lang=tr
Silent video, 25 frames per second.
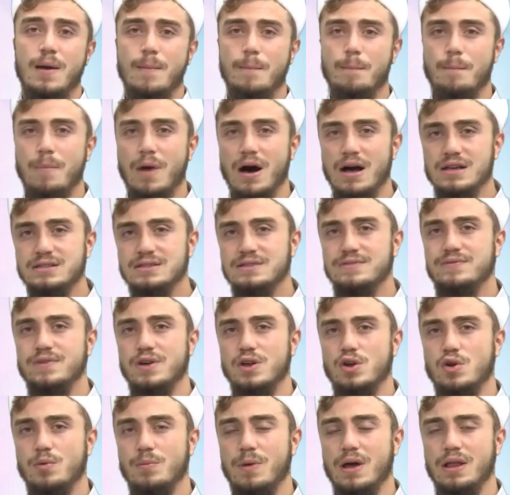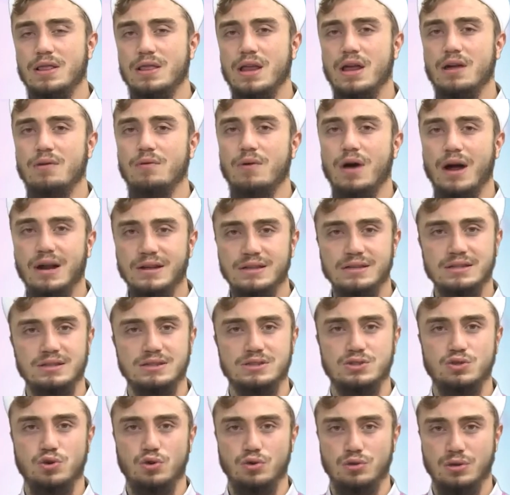Bazı fenomenler vardır
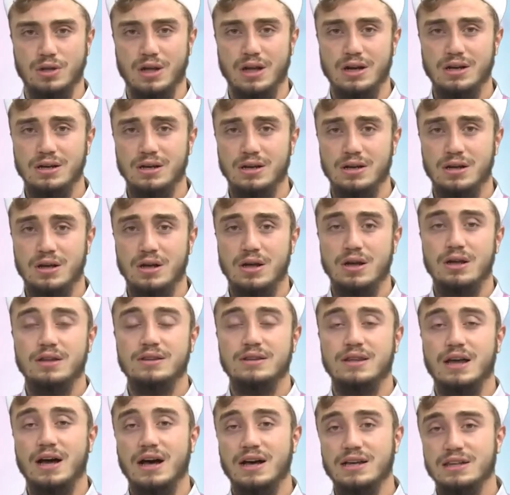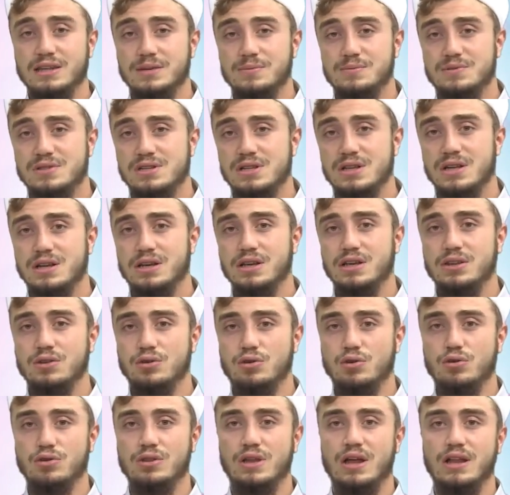ki onlar takipçilerinin
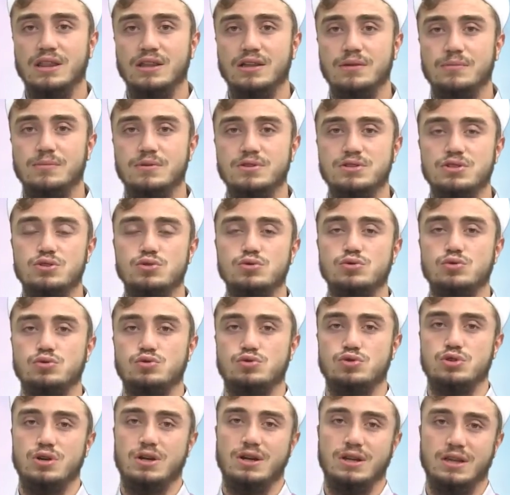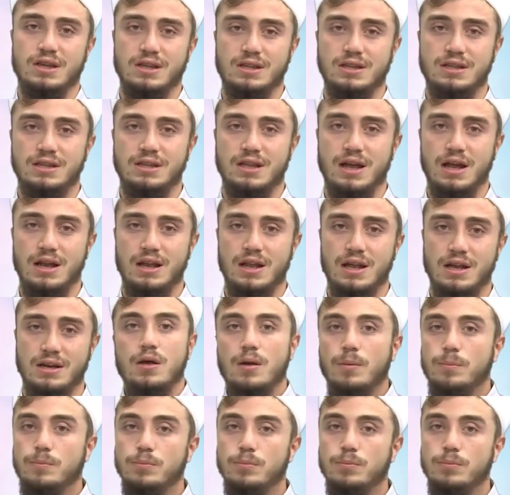yönlendirmesi sonucu hareket ederler.